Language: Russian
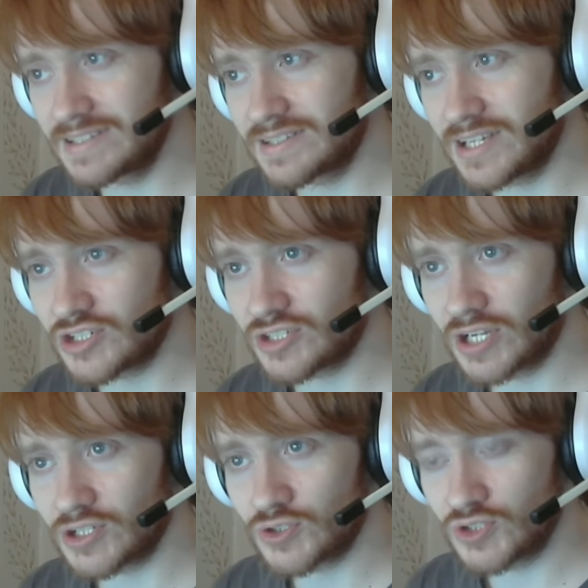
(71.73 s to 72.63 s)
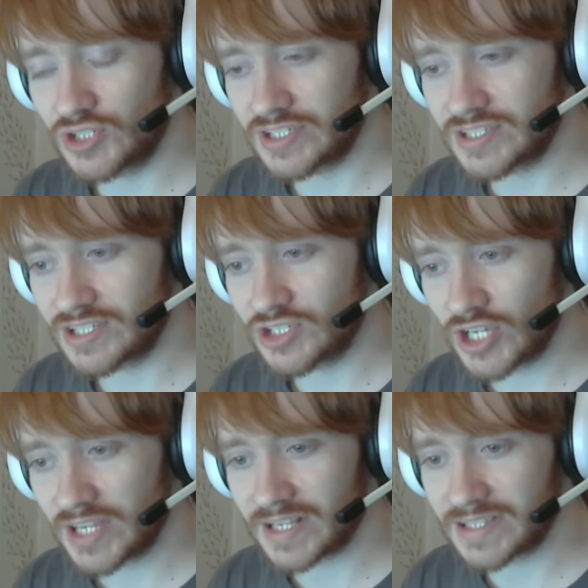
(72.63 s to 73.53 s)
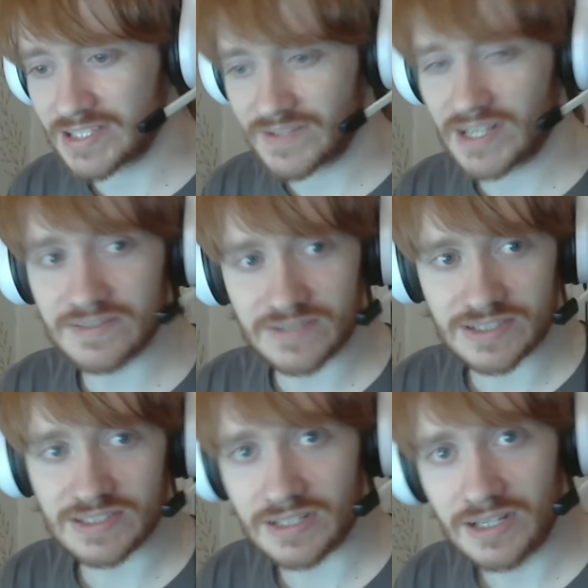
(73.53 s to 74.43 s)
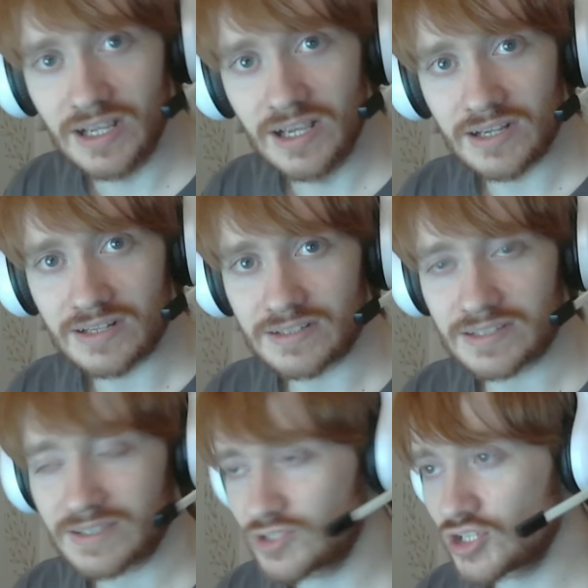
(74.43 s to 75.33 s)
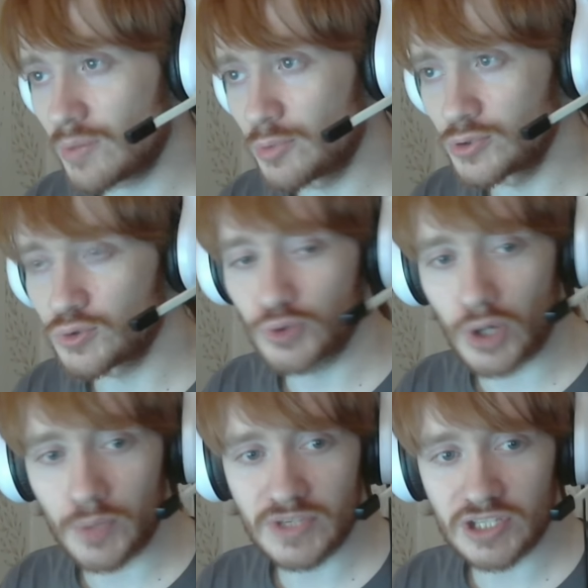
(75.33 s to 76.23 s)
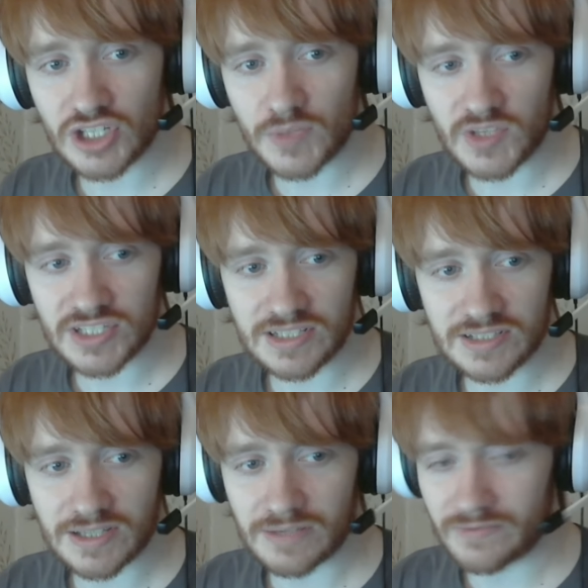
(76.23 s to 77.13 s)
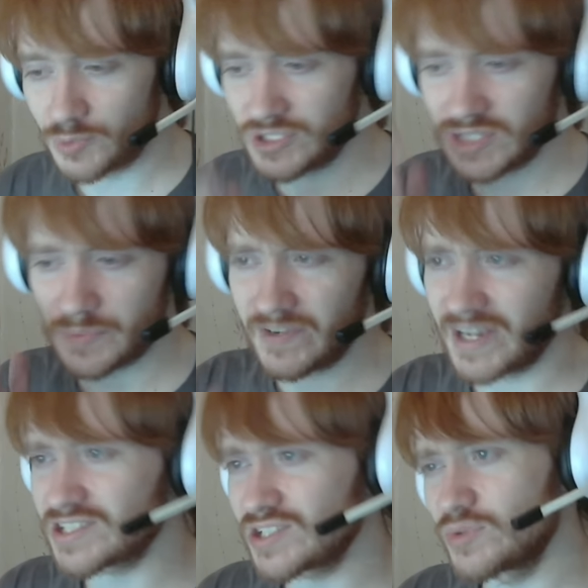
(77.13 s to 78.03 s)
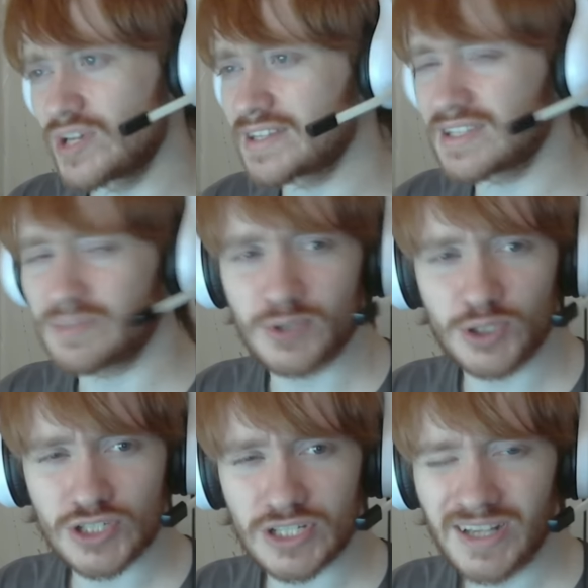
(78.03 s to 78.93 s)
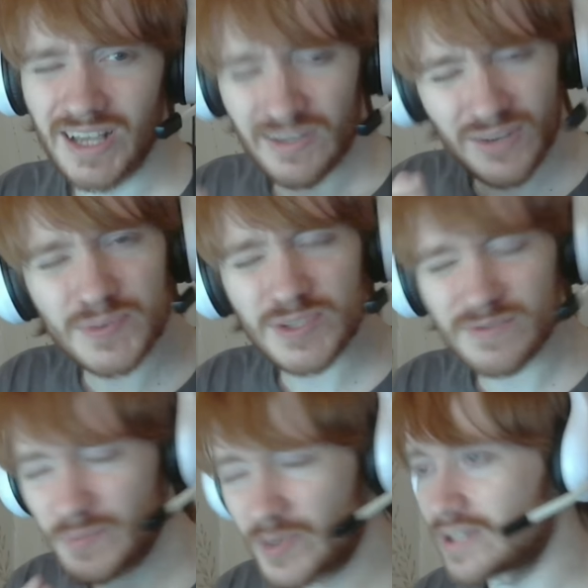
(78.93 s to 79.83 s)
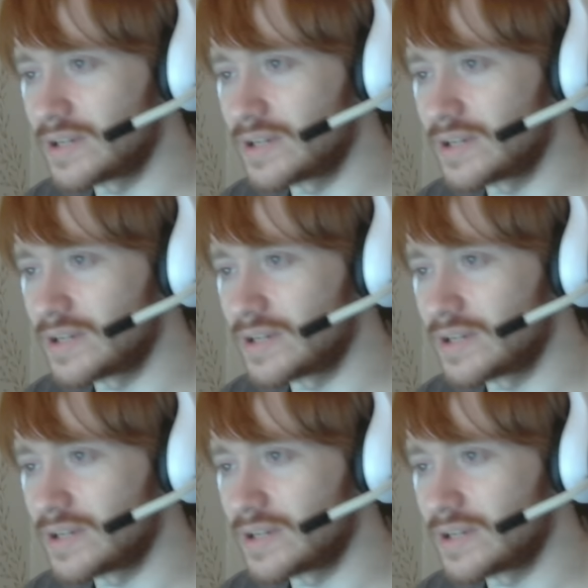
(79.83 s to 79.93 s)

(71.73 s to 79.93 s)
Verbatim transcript: Я считаю, что через э, чат как-то связываться э, Твича будет удобнее, чем если там вы будете добавляться куда-то и прочее. В общем, вы поняли.